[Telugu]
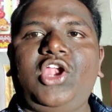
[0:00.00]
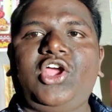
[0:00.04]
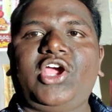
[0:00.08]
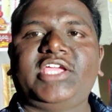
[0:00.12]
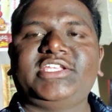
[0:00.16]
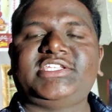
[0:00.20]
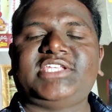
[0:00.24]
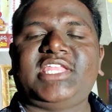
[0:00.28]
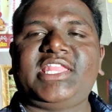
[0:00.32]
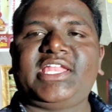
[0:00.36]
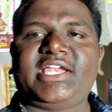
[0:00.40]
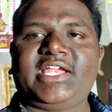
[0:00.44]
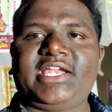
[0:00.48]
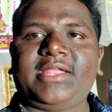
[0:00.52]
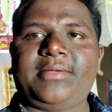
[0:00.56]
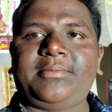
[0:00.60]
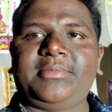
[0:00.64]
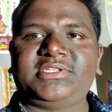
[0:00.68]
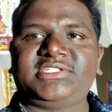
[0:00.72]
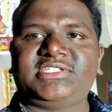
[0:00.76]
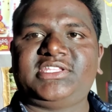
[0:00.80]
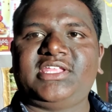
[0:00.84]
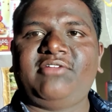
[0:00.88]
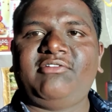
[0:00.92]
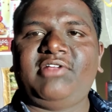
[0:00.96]
హలో గైస్ అందరికీ
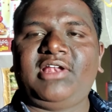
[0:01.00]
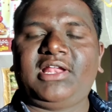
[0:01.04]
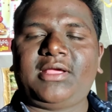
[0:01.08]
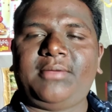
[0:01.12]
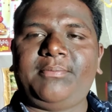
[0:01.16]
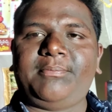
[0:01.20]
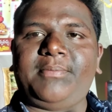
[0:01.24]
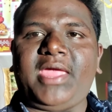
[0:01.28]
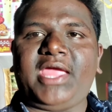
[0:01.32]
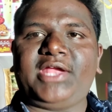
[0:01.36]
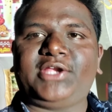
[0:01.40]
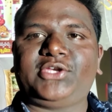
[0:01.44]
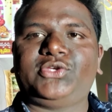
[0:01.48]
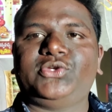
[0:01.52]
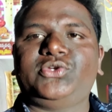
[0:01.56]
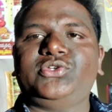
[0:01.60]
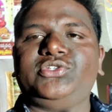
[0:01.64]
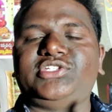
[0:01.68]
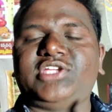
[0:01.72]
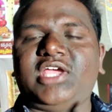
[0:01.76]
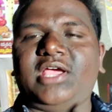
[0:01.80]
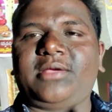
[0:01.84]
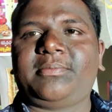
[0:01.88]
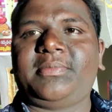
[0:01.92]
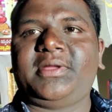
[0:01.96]
నమస్తే వెల్కమ్ బ్యాక్ టు
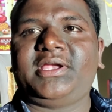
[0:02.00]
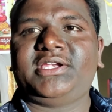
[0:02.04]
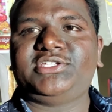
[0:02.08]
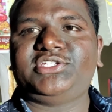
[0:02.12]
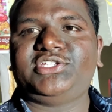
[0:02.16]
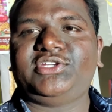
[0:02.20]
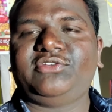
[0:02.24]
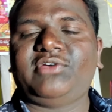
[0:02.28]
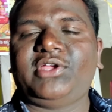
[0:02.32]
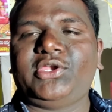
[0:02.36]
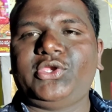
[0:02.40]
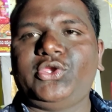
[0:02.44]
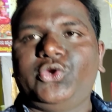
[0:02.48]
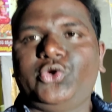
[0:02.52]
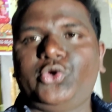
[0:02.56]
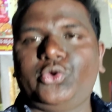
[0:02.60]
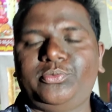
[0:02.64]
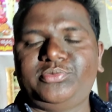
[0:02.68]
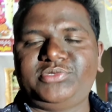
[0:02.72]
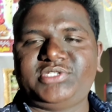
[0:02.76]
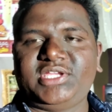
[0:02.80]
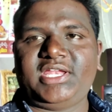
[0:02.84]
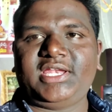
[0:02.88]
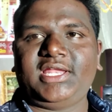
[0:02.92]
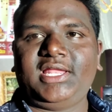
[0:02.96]
జాక్పాట్ జీవన్
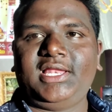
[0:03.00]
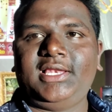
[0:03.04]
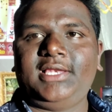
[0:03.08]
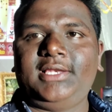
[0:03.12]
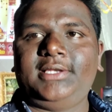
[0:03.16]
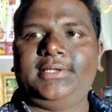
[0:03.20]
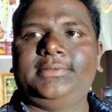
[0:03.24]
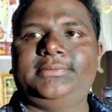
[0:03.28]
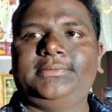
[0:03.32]
యూట్యూబ్ ఛానల్